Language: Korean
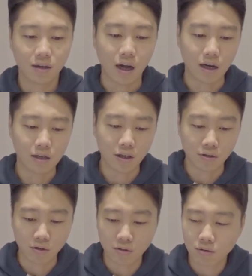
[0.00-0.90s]

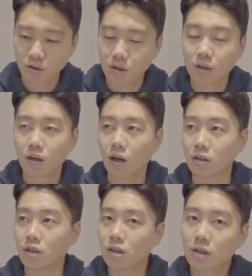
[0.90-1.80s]
알리에서는
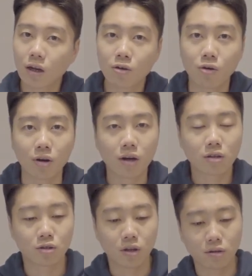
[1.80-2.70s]
한
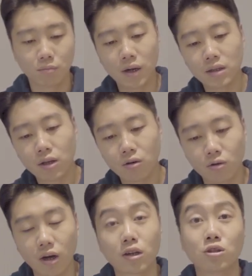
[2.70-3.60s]
7달러인가 그냥
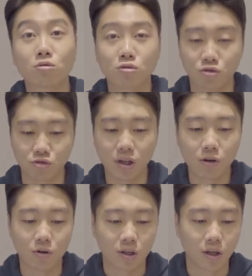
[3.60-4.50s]
8달러인가 그 정도 주고 산
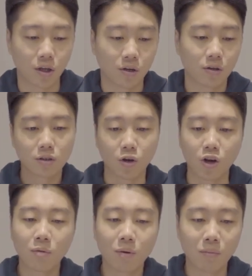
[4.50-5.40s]
것 같아요.
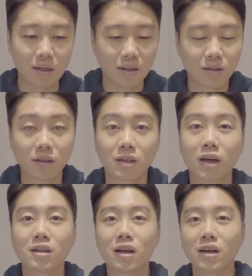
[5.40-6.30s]
저렴한 맛에
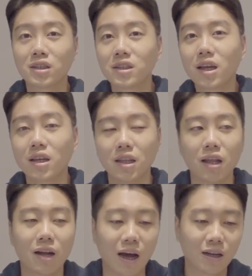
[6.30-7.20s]
쓰니까 크게
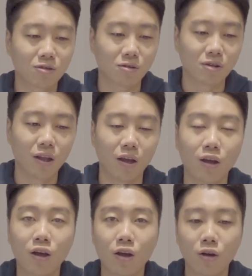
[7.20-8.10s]
기대를 안 했었는데
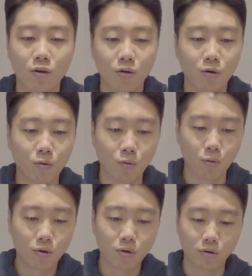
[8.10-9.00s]
어,
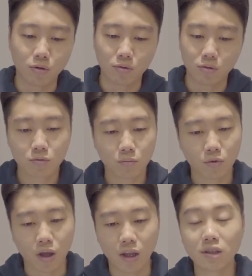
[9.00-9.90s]
오히려 좀
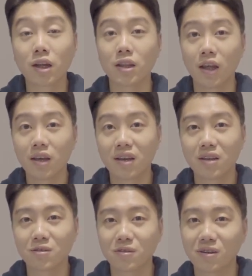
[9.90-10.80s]
괜찮네?
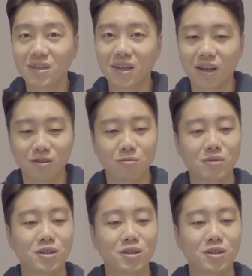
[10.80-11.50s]
좀 그런 생각이 좀